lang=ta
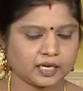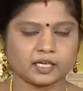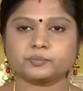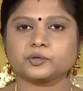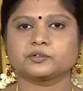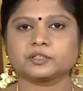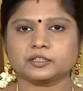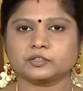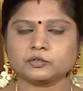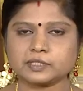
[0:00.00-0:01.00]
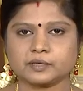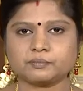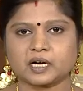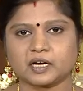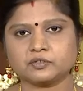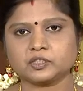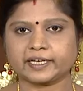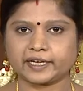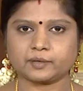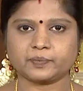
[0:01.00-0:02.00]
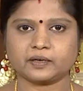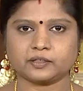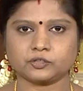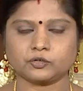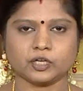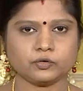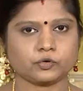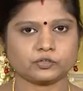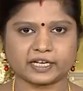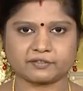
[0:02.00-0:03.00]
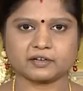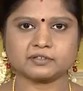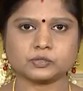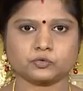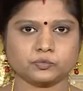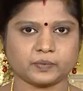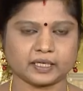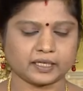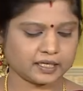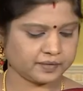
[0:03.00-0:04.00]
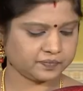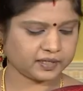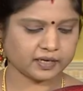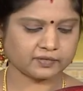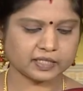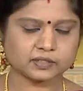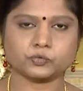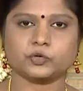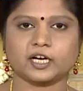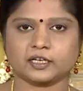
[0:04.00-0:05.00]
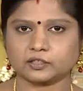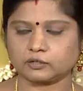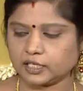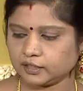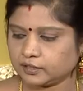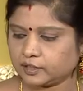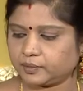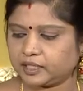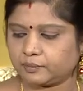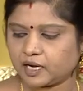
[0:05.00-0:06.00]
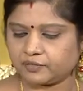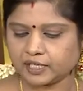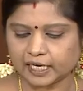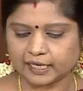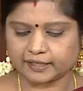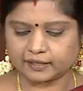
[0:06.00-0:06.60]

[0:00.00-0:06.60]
இப்போது இந்த தோசை மாவு தயார் பண்ணுறதுக்குள்ளே ஒரு தவாவை சூடு பண்ணிக்கலாம் தவா சூடாகிறதுக்குள்ளே நம்ம இந்த மாவை கலந்து